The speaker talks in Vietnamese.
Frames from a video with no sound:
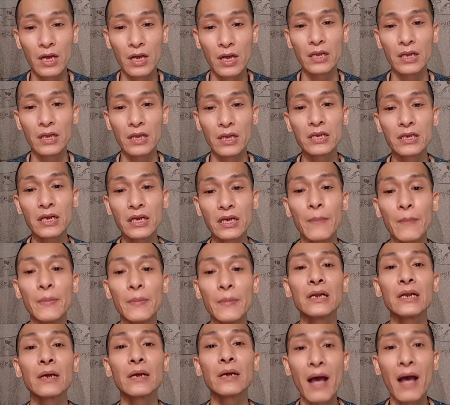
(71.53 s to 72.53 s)
Uh, Tây Điên rất
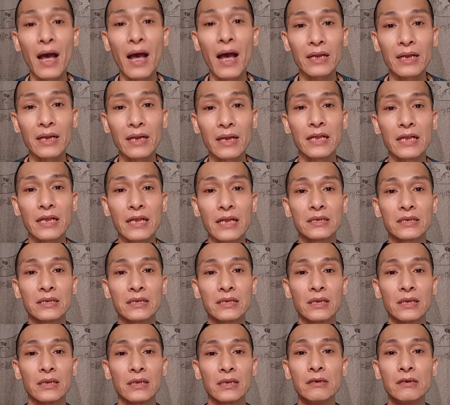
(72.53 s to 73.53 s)
cảm ơn các bạn đã dành
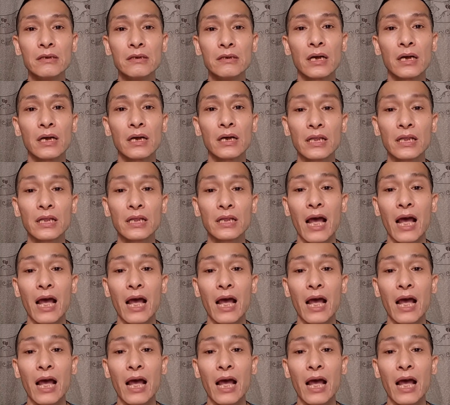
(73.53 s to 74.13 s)
những uh,